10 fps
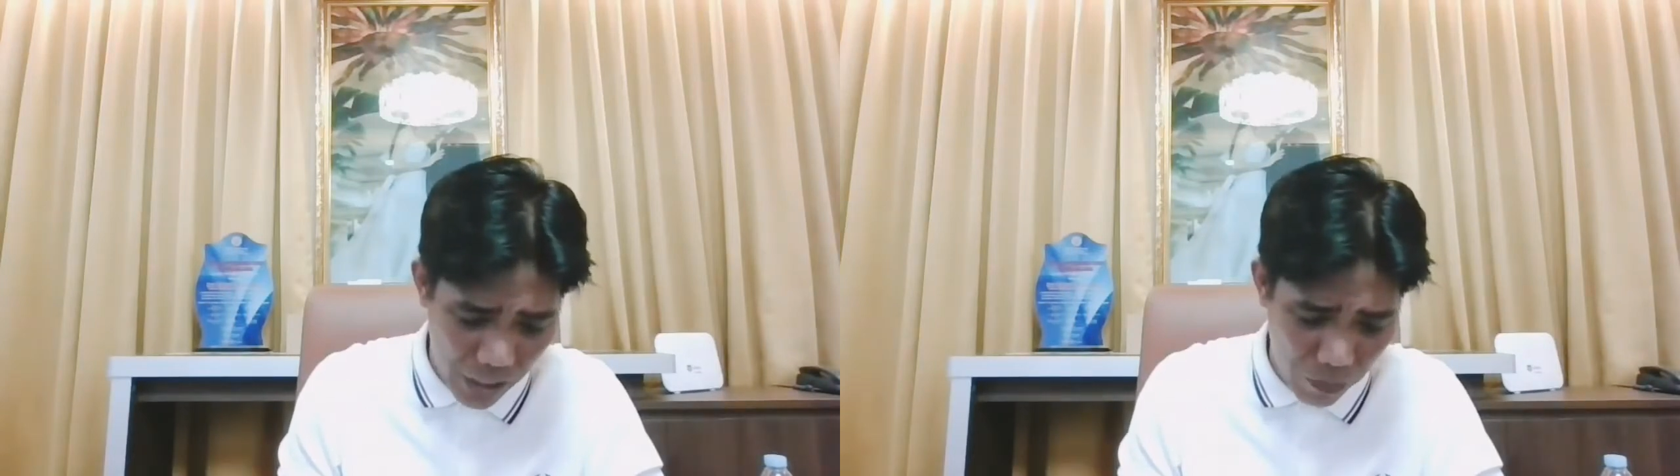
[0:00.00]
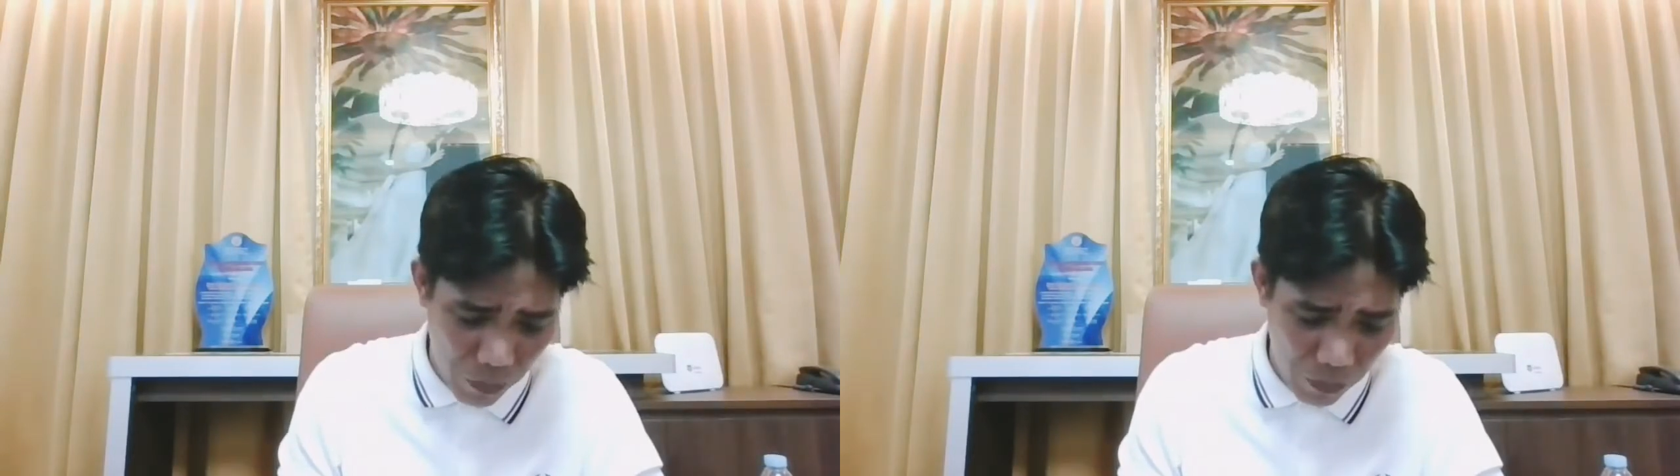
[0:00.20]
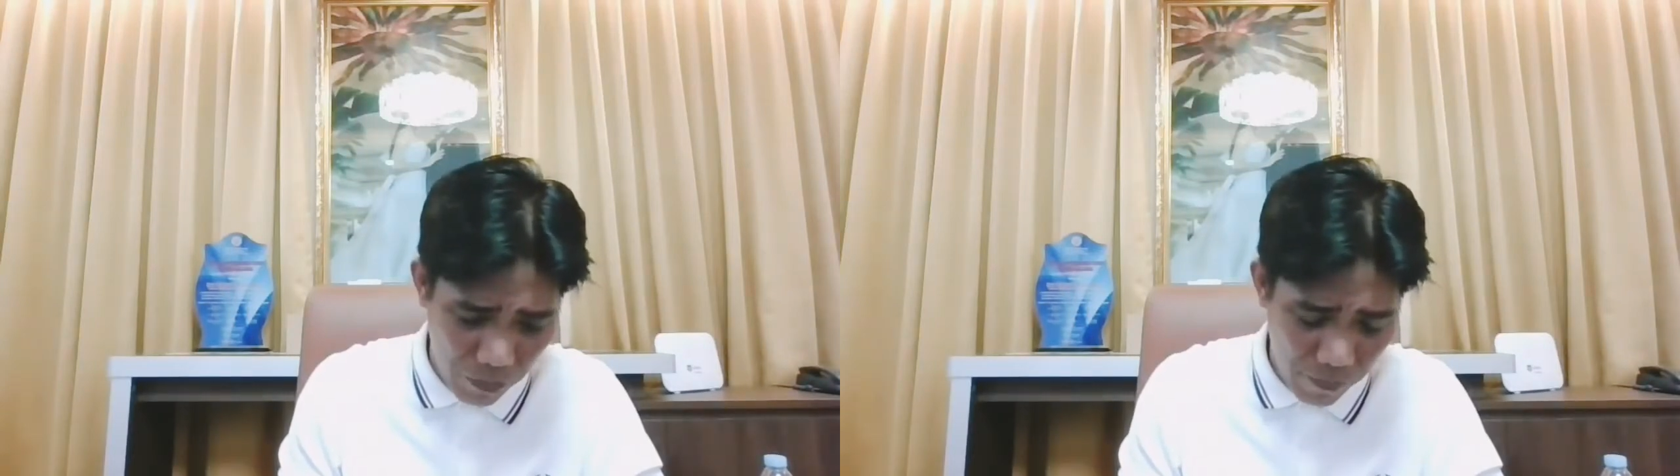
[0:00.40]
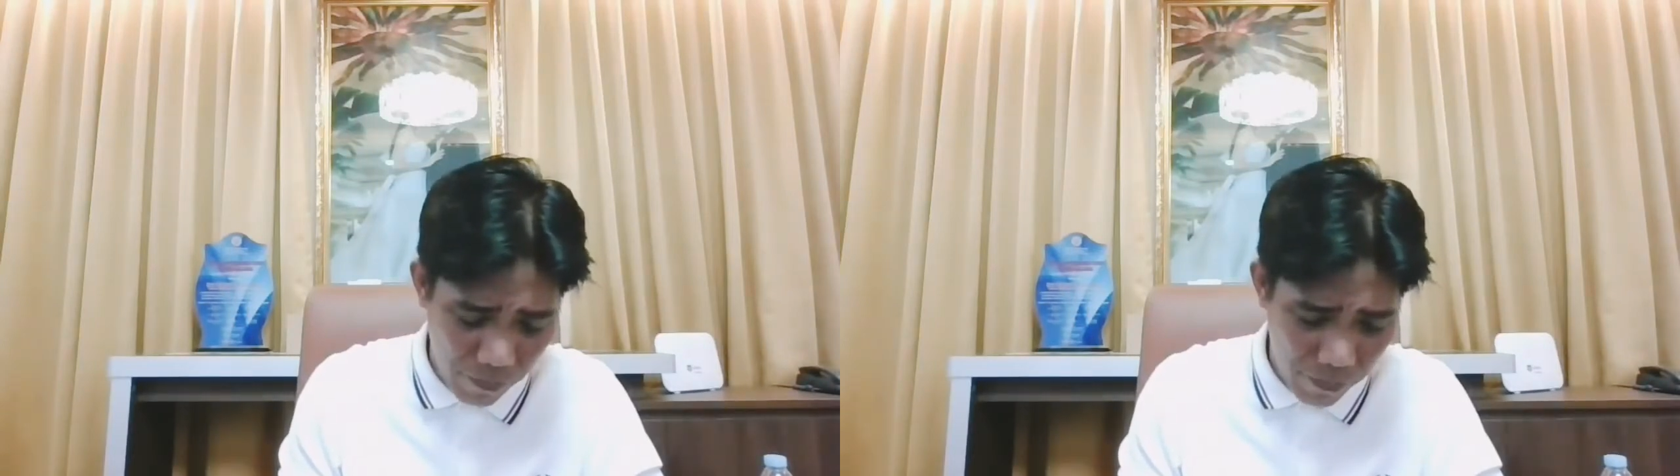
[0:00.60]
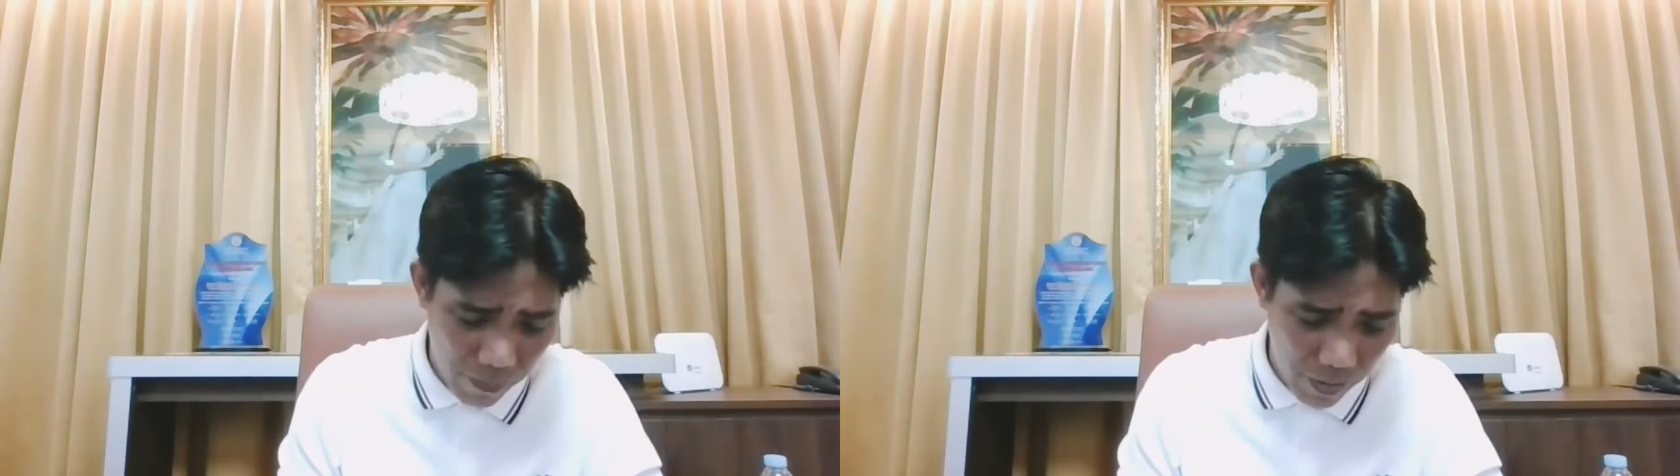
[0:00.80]
Ito po.
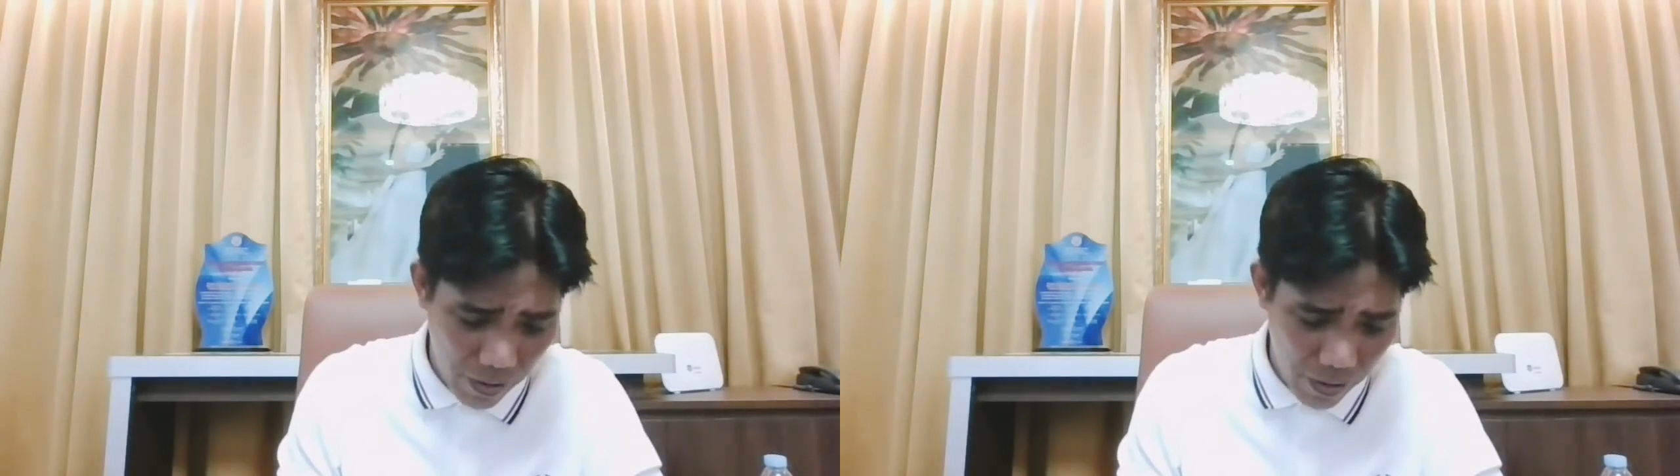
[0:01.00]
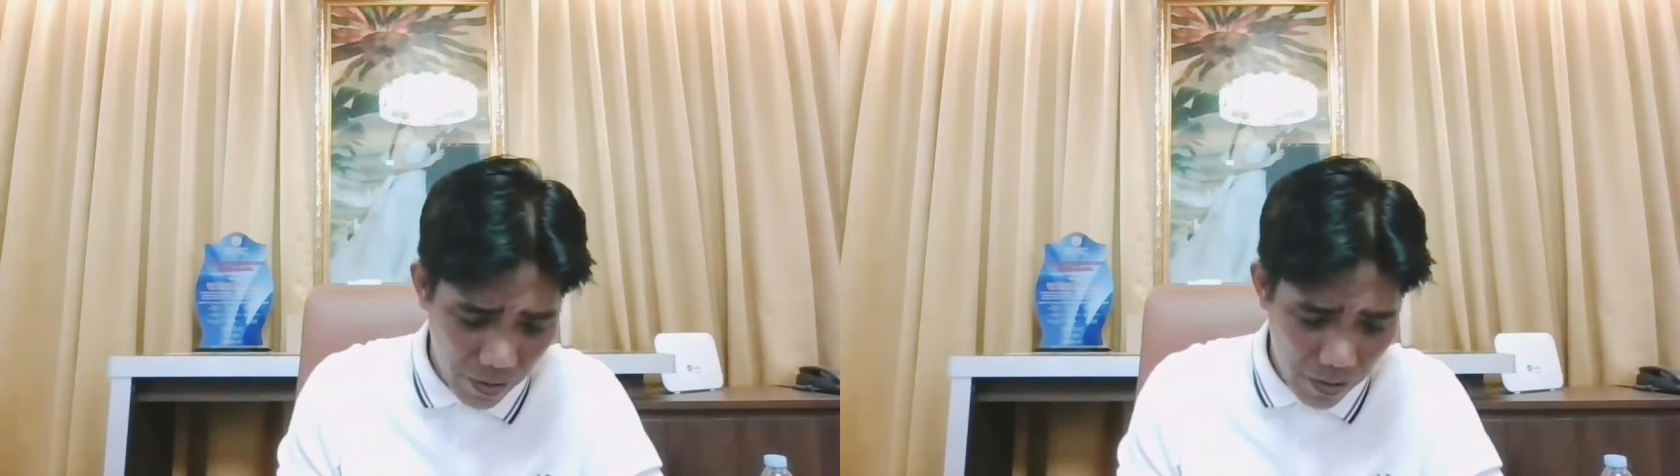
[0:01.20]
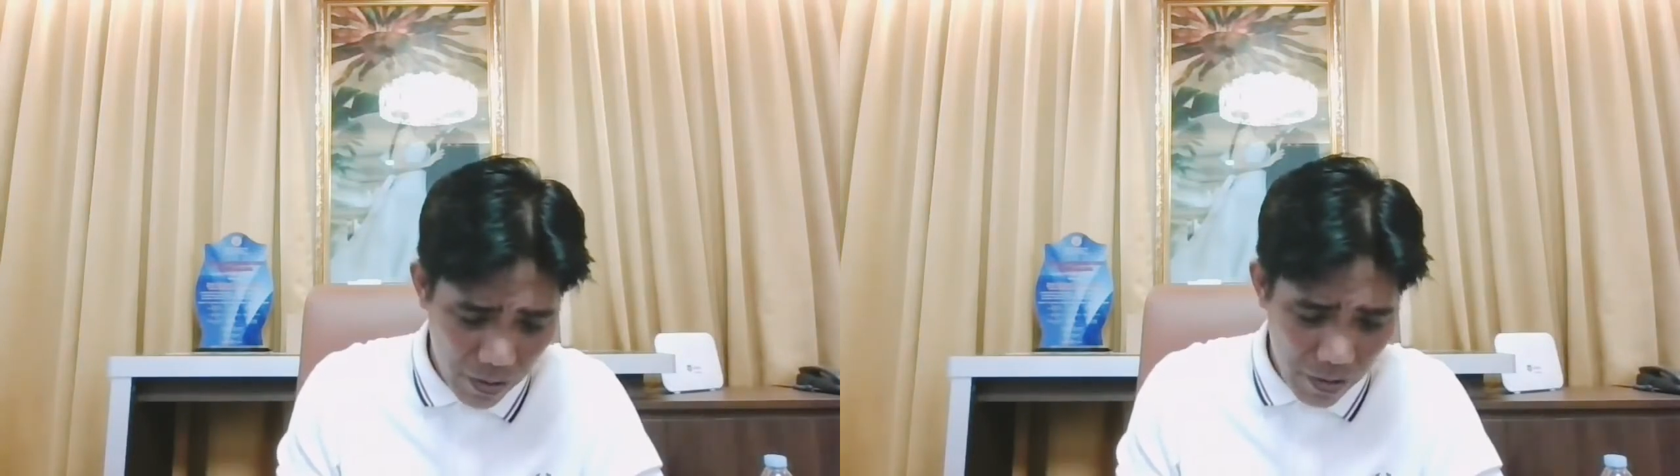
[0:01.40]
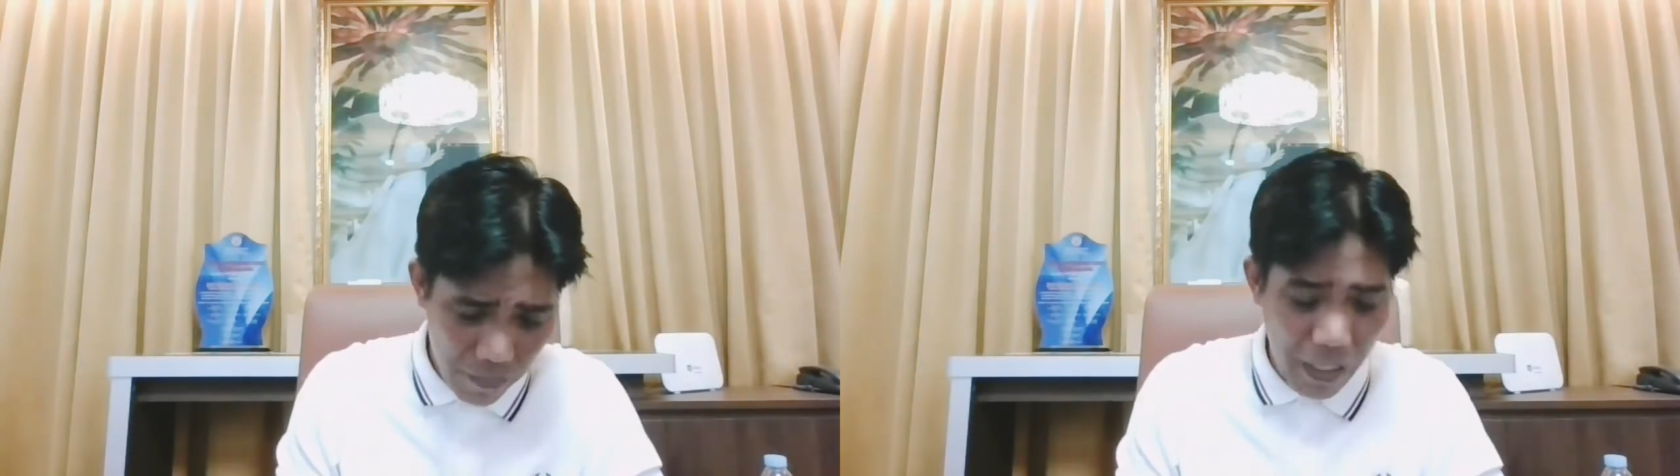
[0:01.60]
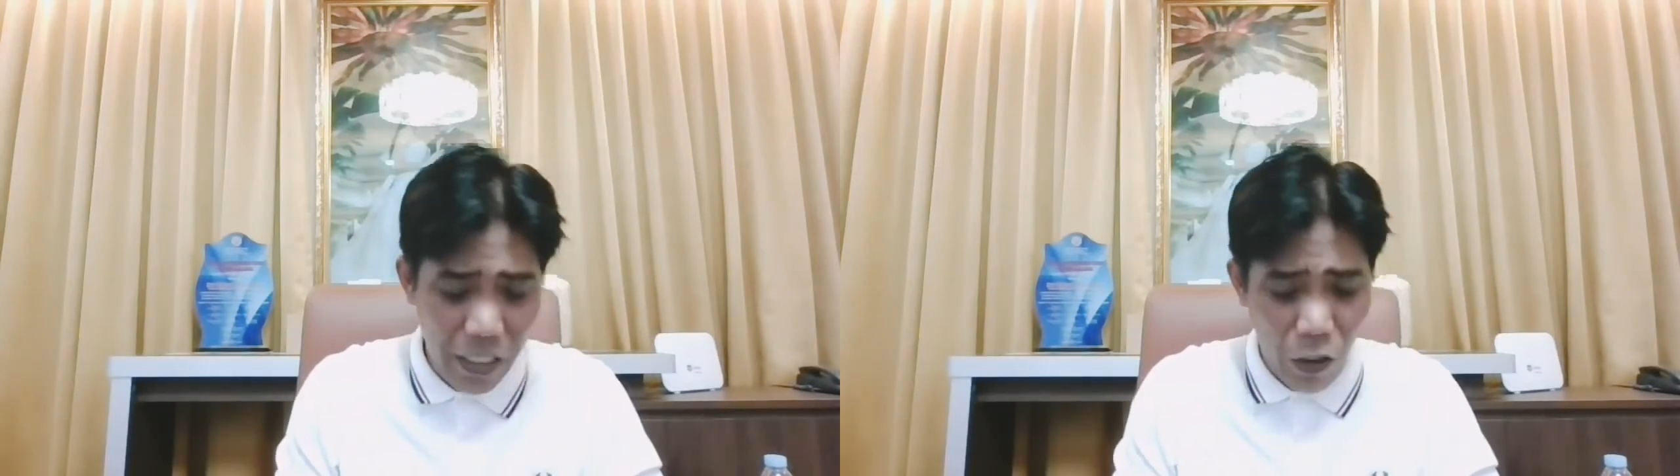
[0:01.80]

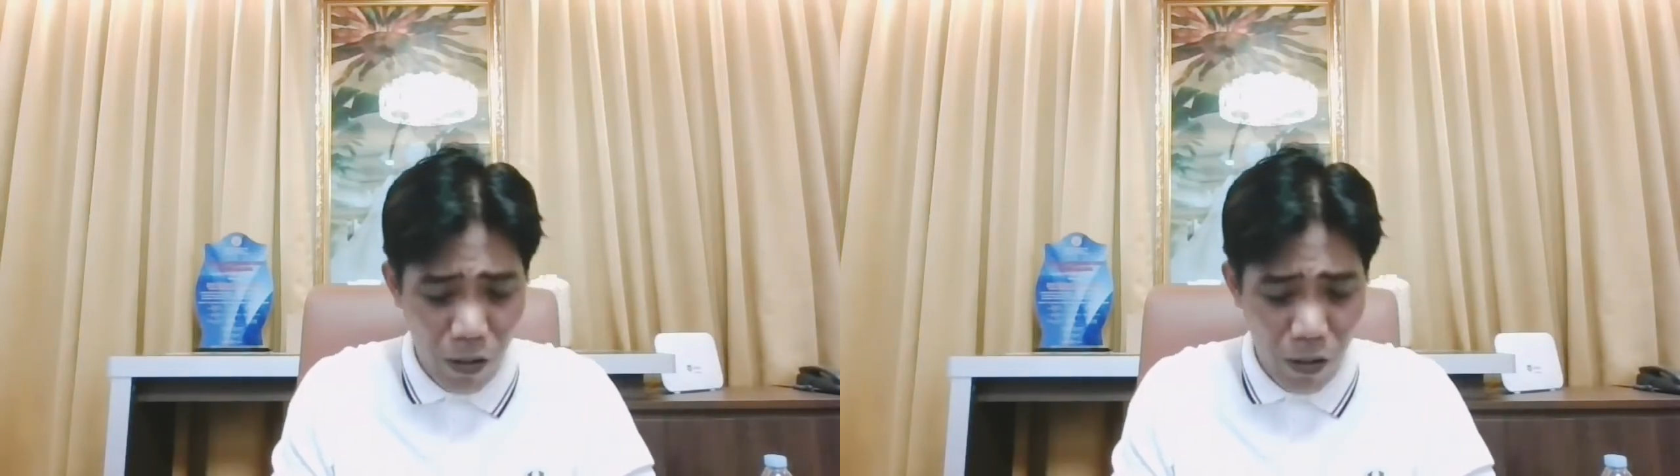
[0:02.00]
Pakita